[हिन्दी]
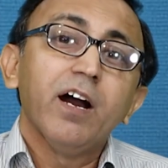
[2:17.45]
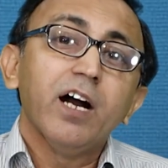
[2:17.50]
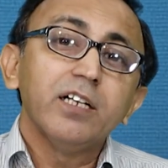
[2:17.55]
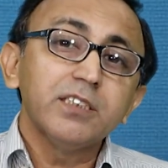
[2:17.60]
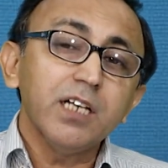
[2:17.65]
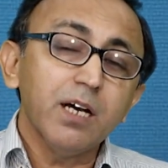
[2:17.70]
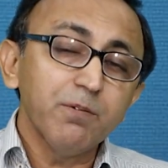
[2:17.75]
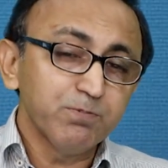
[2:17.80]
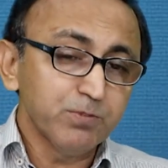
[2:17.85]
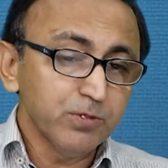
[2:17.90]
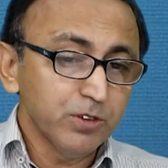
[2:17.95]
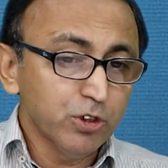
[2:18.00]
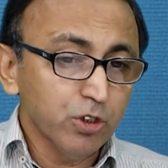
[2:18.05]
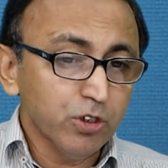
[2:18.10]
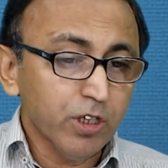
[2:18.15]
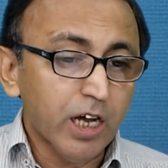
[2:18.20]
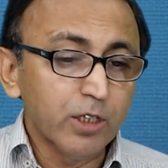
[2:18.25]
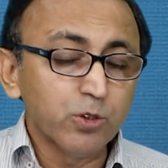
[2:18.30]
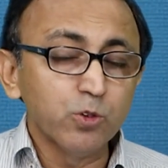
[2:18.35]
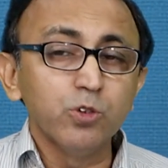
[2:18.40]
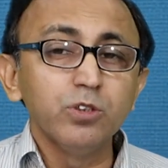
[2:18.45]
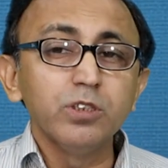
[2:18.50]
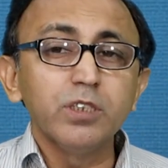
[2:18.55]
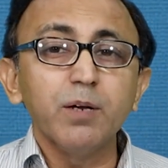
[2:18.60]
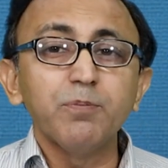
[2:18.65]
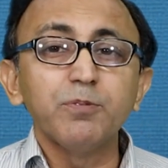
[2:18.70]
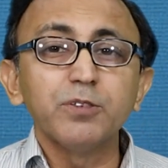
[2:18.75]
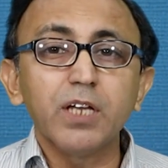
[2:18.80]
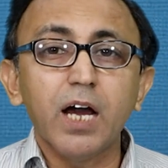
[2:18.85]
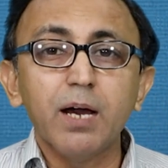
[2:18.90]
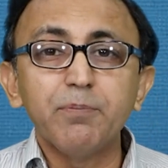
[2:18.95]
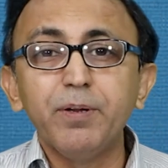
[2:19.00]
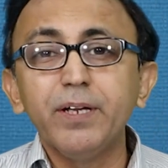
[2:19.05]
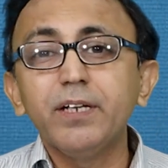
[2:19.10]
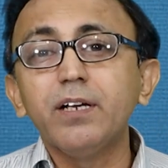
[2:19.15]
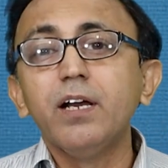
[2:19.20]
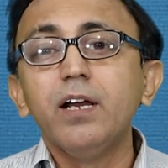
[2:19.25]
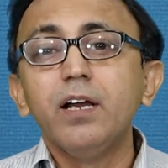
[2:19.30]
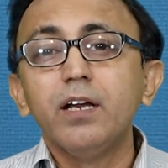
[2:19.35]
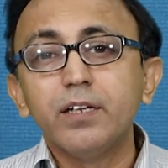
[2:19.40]
अच्छा जो कानून के
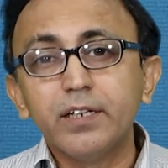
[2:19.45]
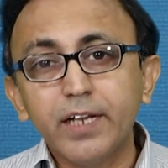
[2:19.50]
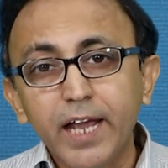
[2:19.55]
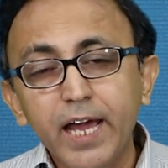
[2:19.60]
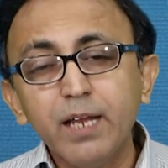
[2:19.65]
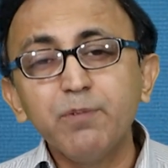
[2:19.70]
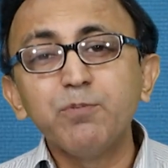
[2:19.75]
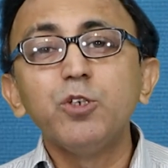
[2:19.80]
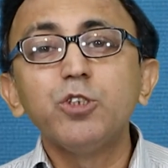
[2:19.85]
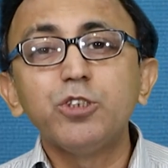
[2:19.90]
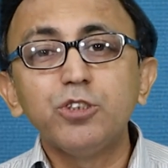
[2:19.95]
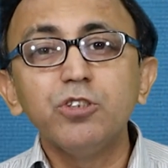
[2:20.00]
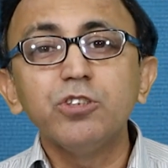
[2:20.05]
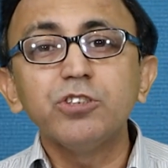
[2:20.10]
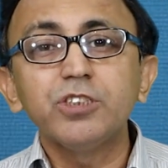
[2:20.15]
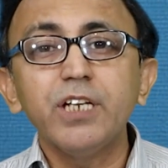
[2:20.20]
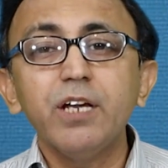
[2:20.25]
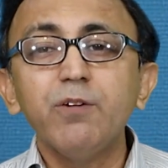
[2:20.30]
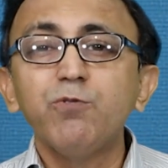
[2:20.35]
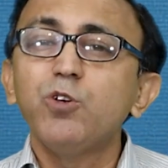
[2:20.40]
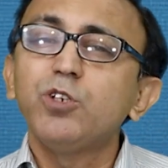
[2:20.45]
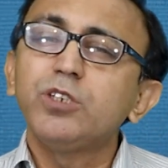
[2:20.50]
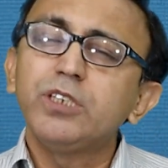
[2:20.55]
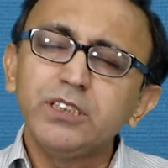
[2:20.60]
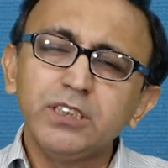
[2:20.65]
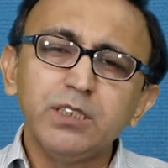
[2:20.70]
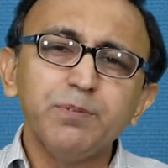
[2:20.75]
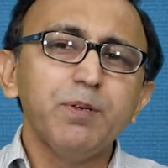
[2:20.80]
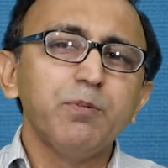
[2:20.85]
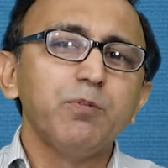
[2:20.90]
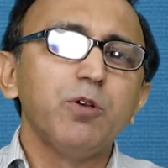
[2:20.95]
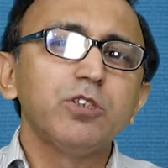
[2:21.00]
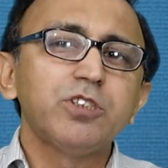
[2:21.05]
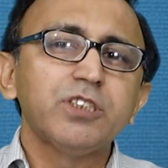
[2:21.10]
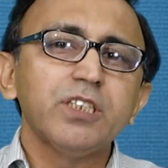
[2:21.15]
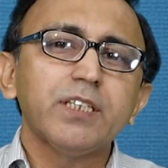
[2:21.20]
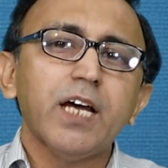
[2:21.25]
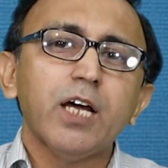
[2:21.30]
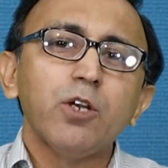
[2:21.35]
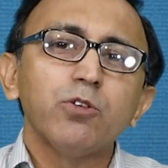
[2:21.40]
मुताबिक गैर मुल्कियों से वो किसी भी
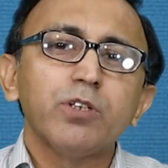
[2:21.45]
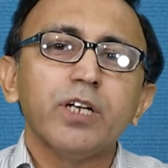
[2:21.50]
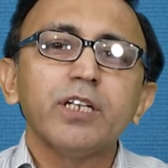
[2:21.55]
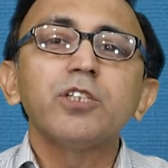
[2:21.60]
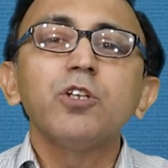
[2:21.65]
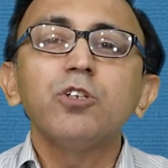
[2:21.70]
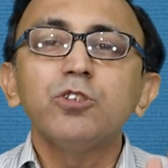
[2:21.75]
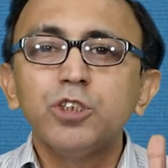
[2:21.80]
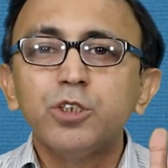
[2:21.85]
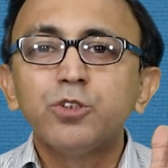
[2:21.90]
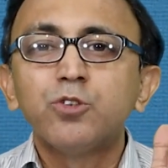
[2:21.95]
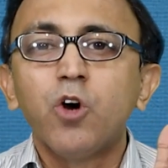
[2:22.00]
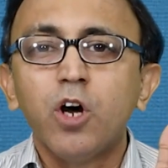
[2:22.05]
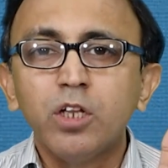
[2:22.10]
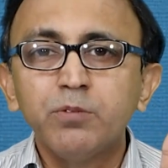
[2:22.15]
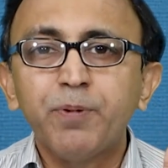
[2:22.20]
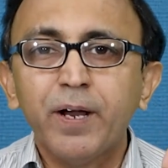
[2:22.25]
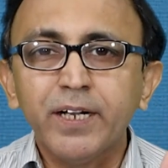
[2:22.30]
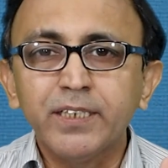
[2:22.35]
मुल्क से ताल्लुक़ रखते हैं जो नॉन